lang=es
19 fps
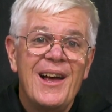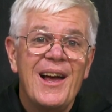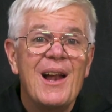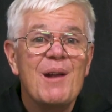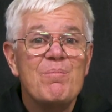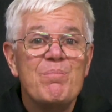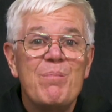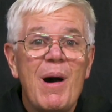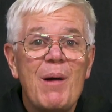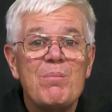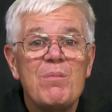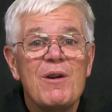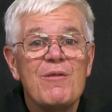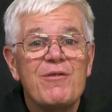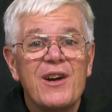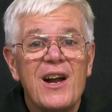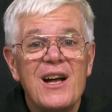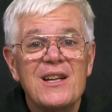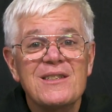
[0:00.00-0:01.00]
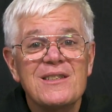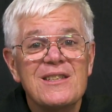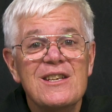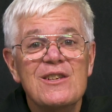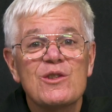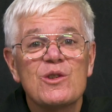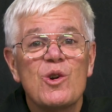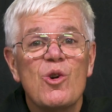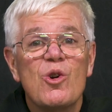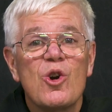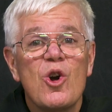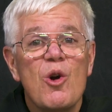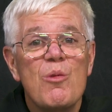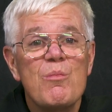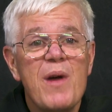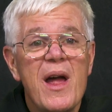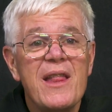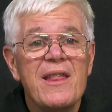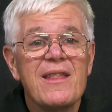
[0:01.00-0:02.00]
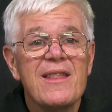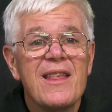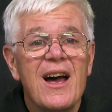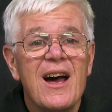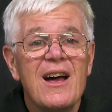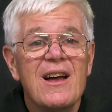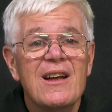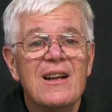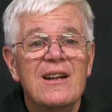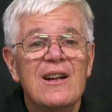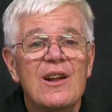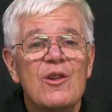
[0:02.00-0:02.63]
El Papa Francisco comenta,